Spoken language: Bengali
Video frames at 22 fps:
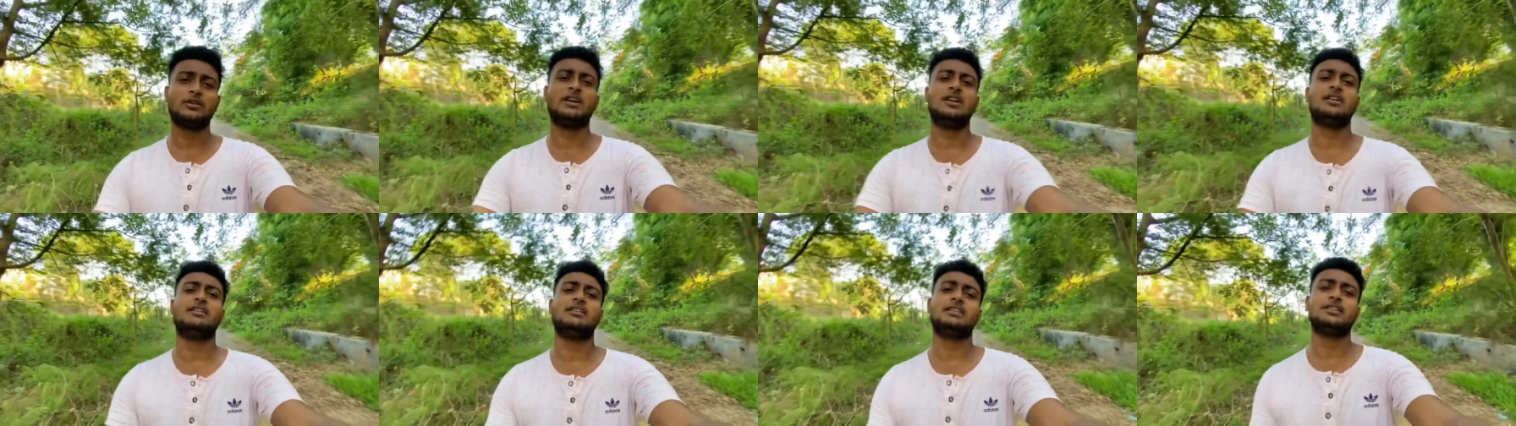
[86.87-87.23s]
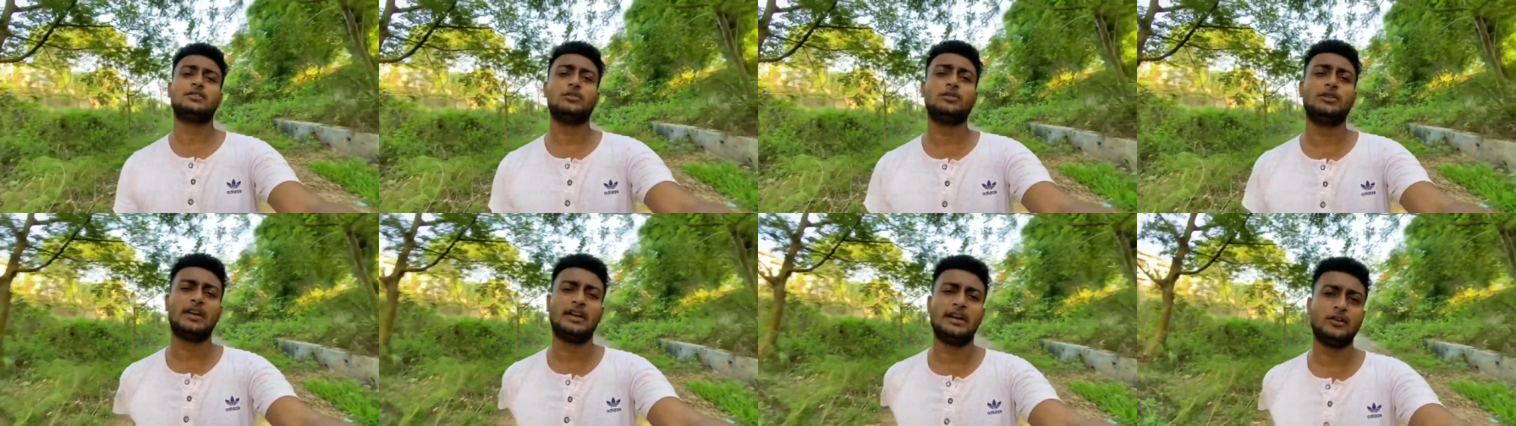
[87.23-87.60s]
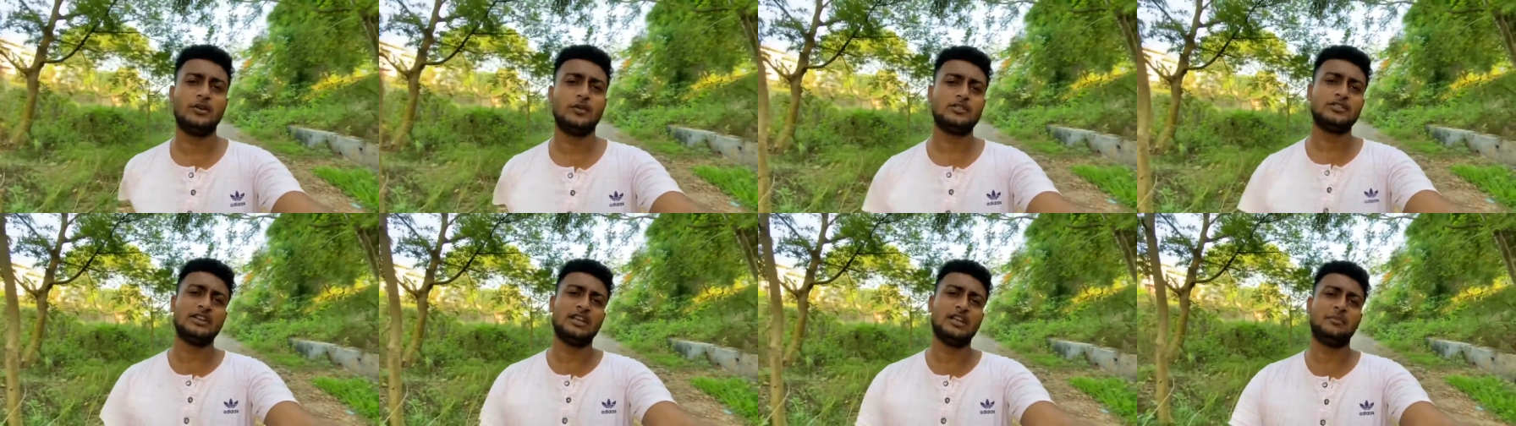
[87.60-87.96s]
কাল রাত একটু
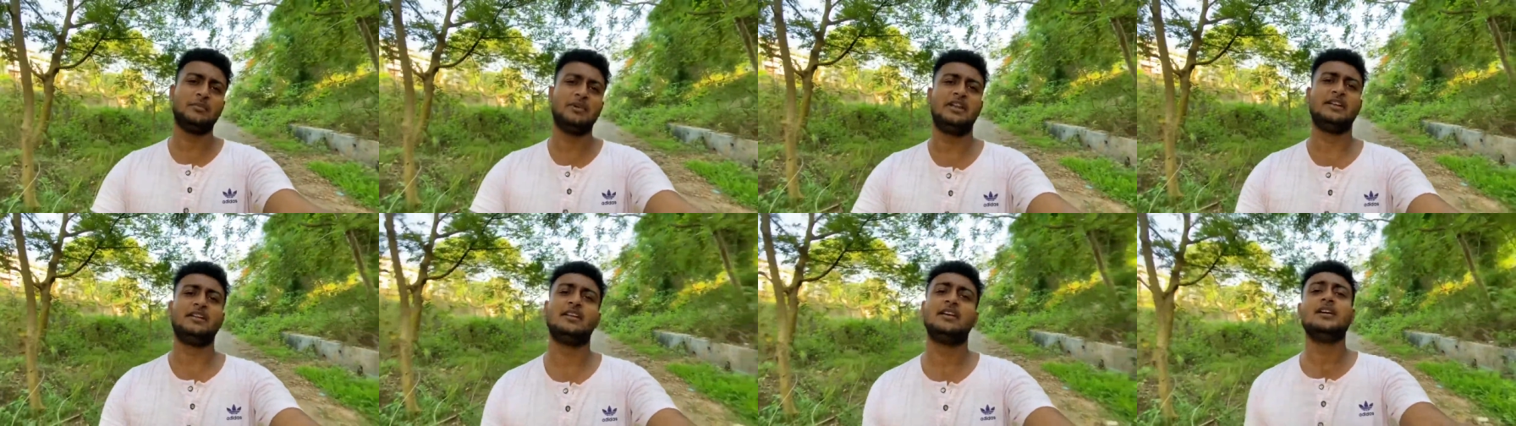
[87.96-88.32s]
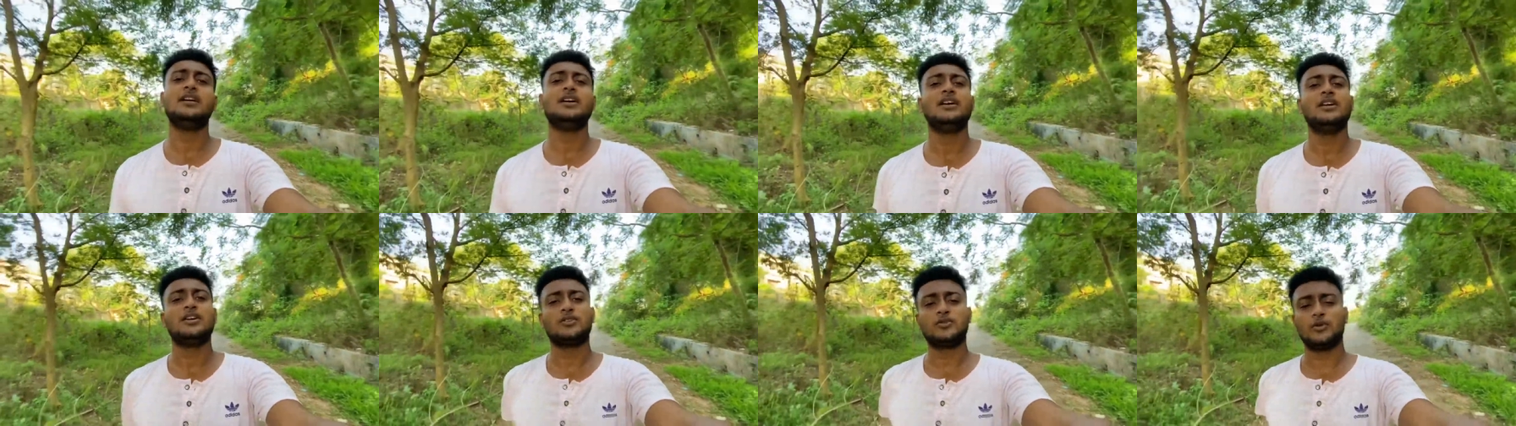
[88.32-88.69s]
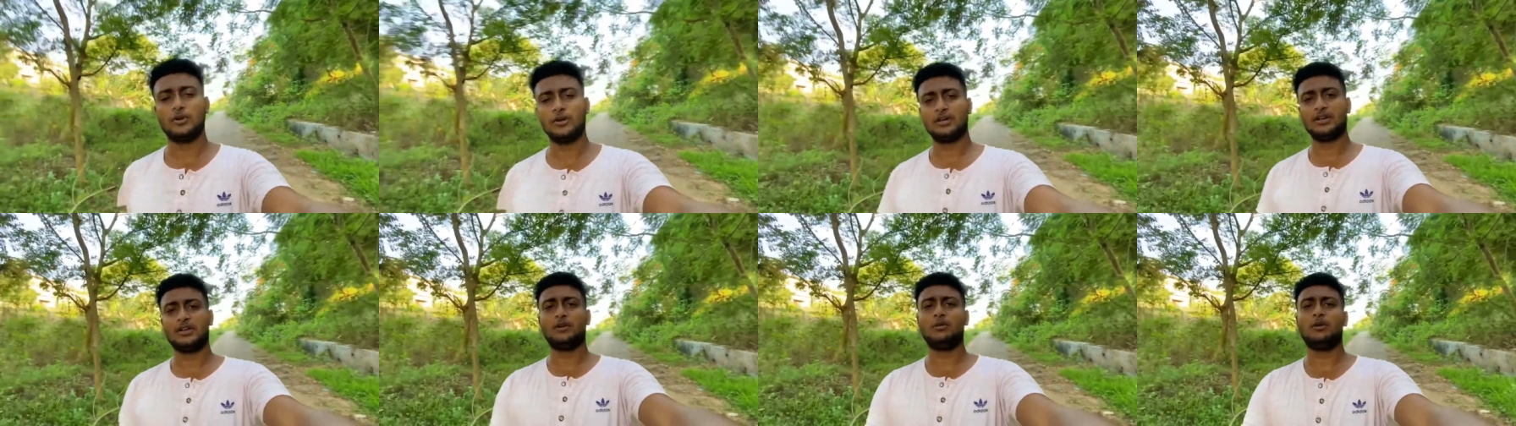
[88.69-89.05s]
টায়ার্ডও ছিলাম অ্যান্ড
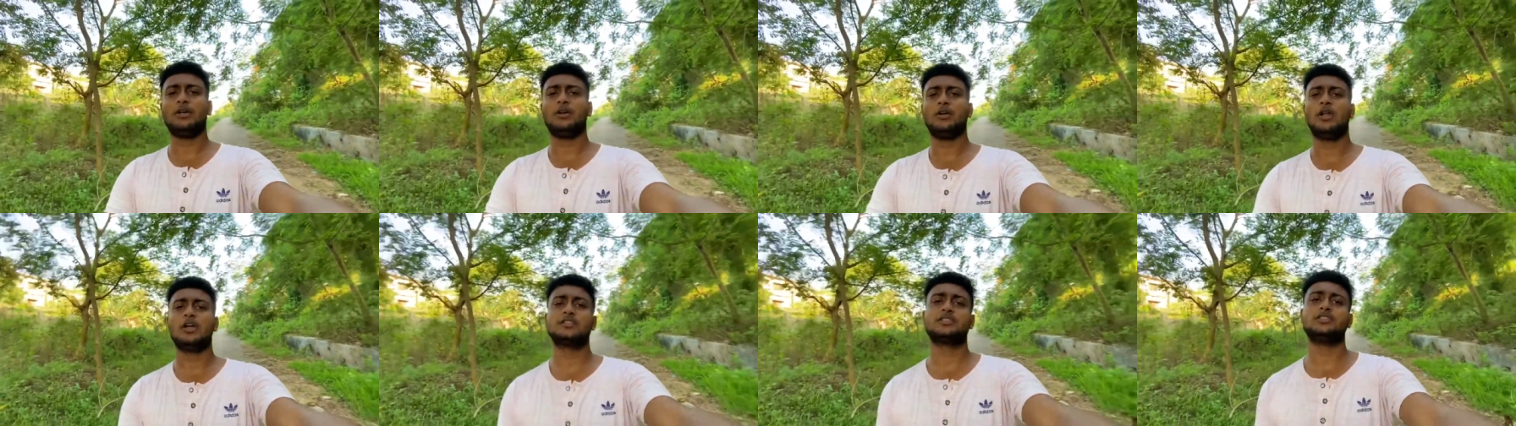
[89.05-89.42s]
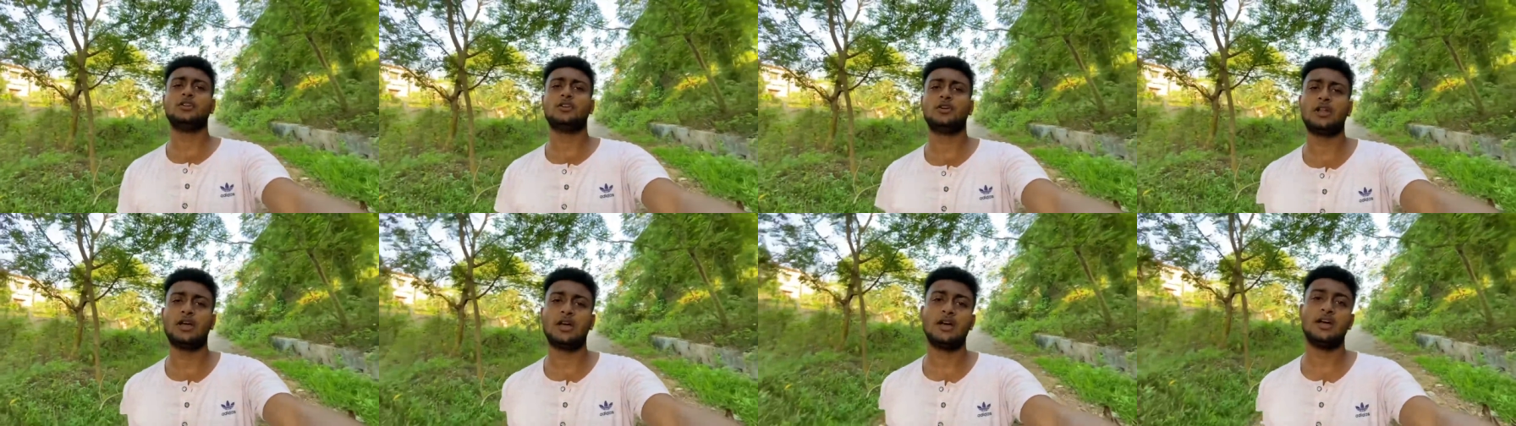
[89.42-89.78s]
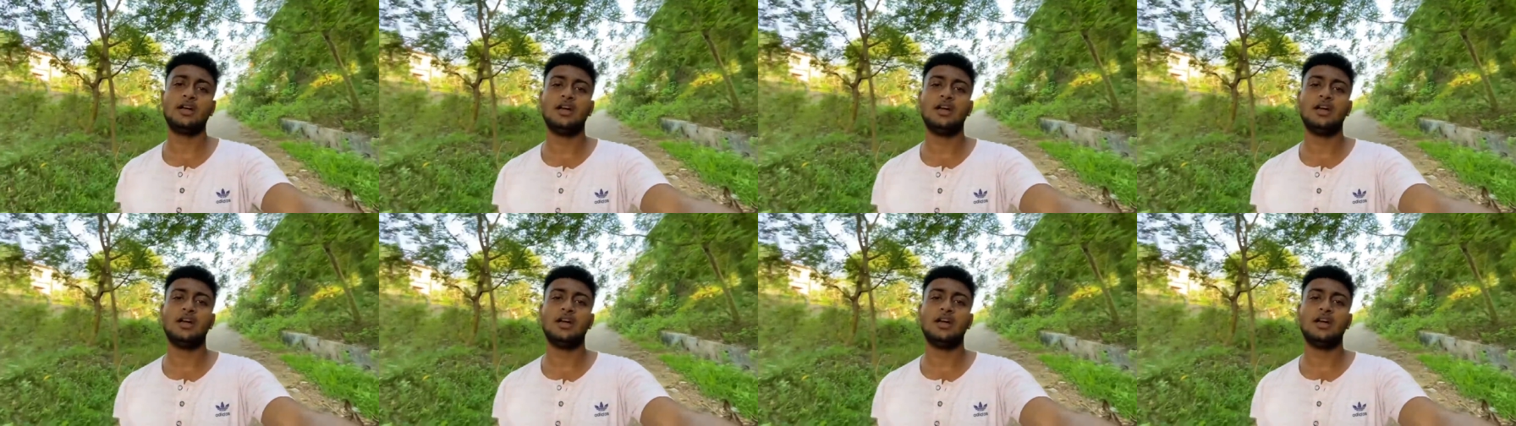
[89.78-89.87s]
শরীরটাও ভালো লাগছিল না